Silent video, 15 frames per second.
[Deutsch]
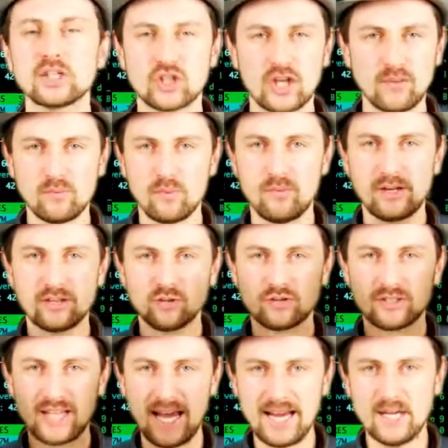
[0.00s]
schreib mir mal so
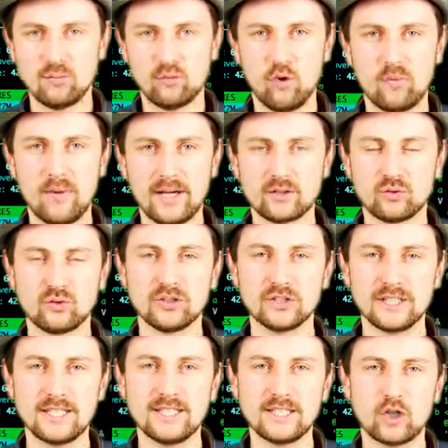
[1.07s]
deine Beobachtung
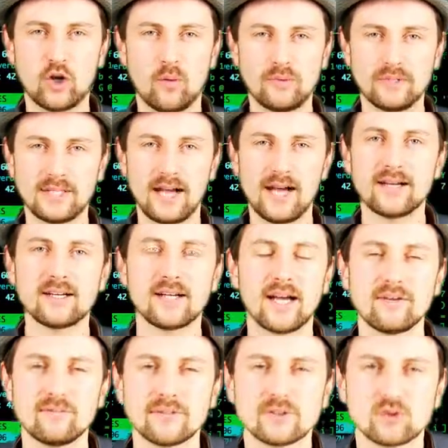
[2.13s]
in, in die Kommentare
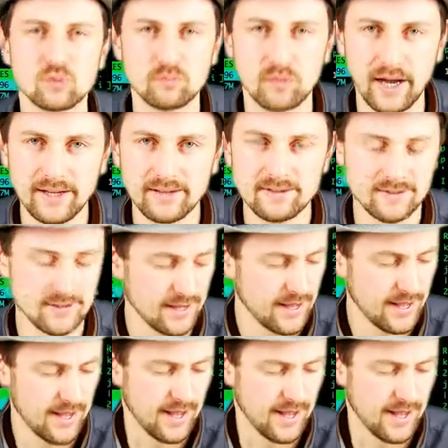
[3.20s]
rein, was du meinst,